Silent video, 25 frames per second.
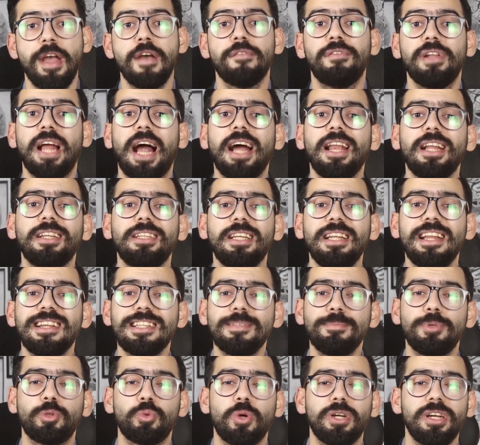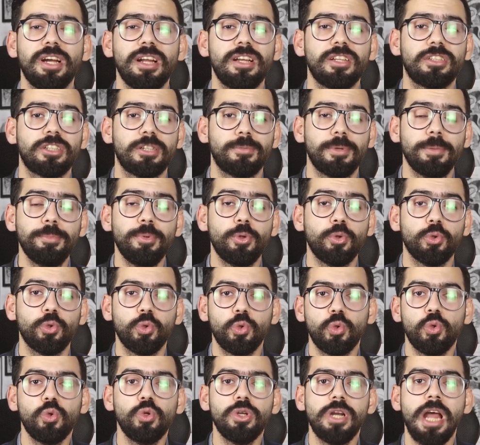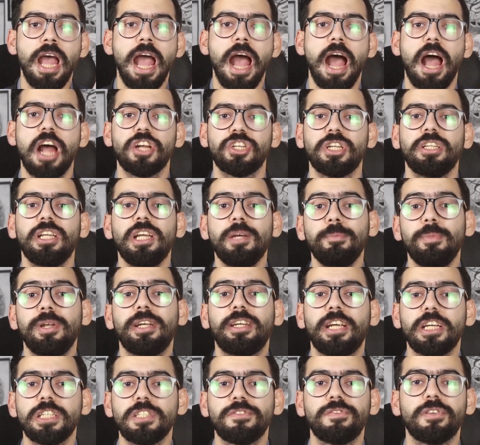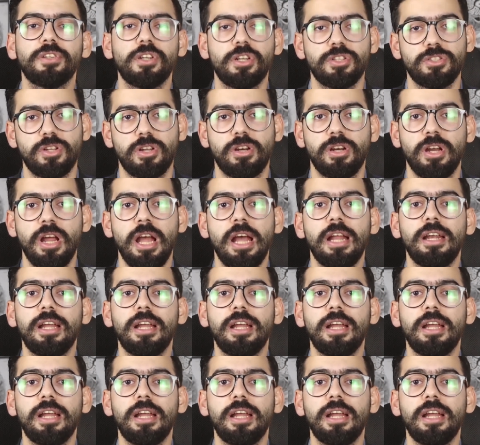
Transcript: في الحاله دي لازم يتوجه لطبيب عيون عشان يعمل كشف نظر